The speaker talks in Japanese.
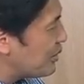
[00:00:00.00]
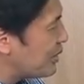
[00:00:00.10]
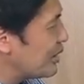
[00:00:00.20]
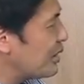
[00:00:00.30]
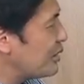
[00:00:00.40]

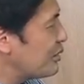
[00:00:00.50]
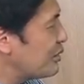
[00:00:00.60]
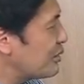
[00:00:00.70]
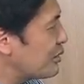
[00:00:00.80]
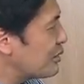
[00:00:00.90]
率い
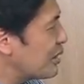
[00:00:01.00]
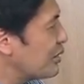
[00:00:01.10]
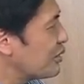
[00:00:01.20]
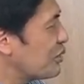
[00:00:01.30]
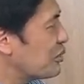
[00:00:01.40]
る
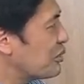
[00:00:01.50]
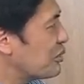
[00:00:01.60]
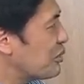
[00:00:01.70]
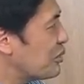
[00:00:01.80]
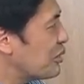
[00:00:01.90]
監督
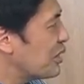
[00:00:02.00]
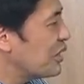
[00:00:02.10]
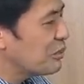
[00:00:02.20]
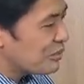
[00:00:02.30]
を選